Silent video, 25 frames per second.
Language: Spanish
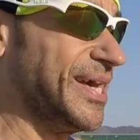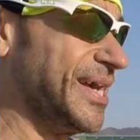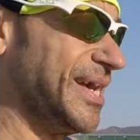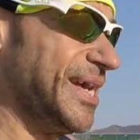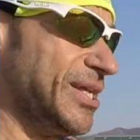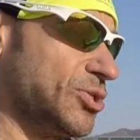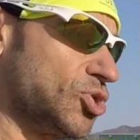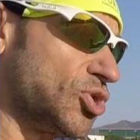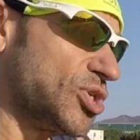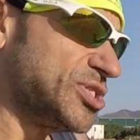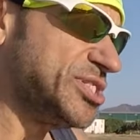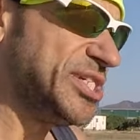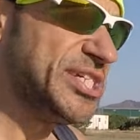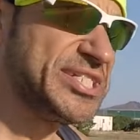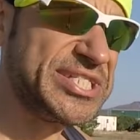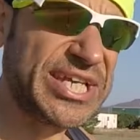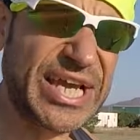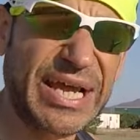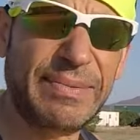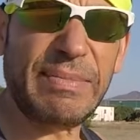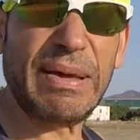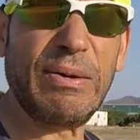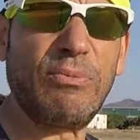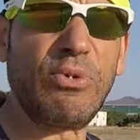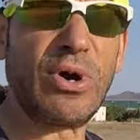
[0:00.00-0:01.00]
Entonces, si sé
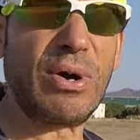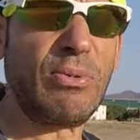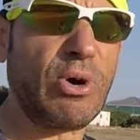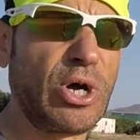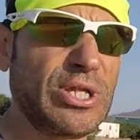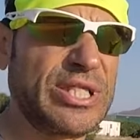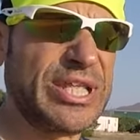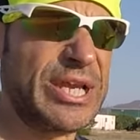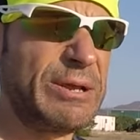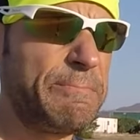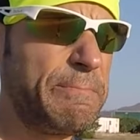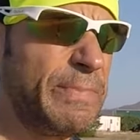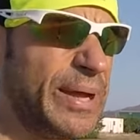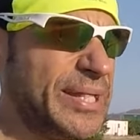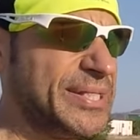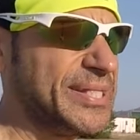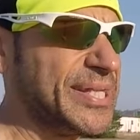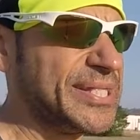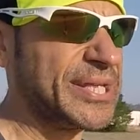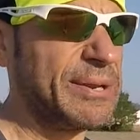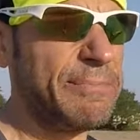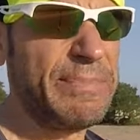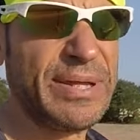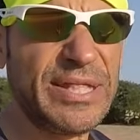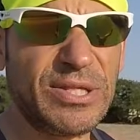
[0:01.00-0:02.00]
que me muevo a 3.20,
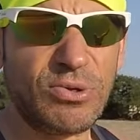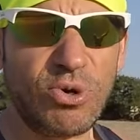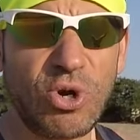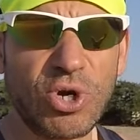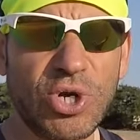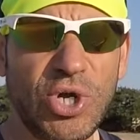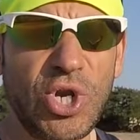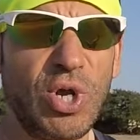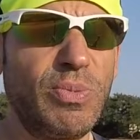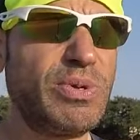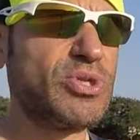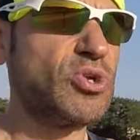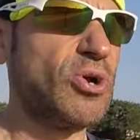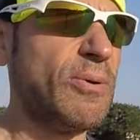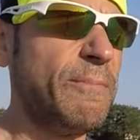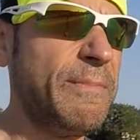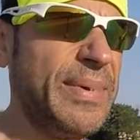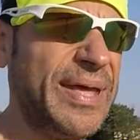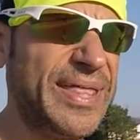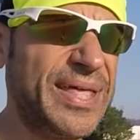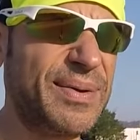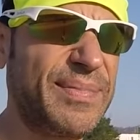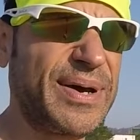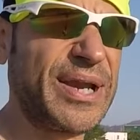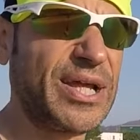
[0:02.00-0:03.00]
3.21 el kilómetro en
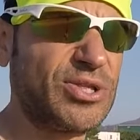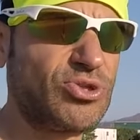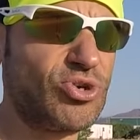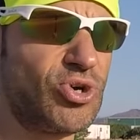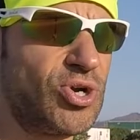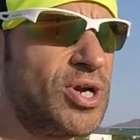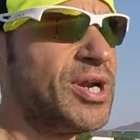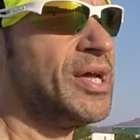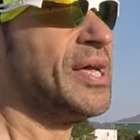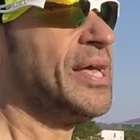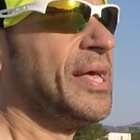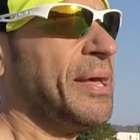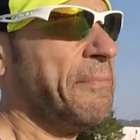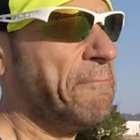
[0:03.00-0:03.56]
media maratón,